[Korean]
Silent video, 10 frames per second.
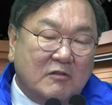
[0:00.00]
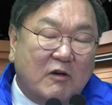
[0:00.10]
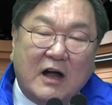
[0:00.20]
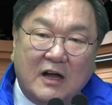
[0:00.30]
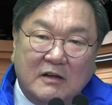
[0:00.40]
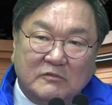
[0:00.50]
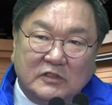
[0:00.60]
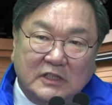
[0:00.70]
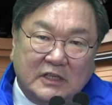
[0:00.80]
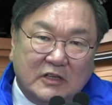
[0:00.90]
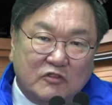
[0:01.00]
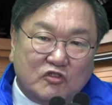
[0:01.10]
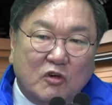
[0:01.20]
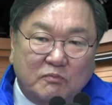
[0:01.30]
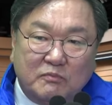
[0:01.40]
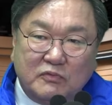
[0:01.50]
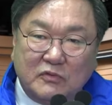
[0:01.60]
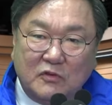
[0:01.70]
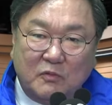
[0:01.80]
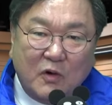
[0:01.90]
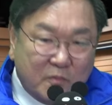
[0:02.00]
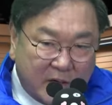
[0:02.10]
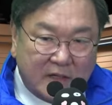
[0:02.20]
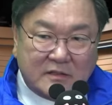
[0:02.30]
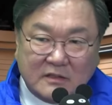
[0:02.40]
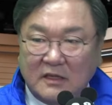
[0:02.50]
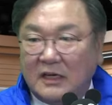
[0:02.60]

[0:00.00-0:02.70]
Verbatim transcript: 광화문이 촛불로 폭발했을 것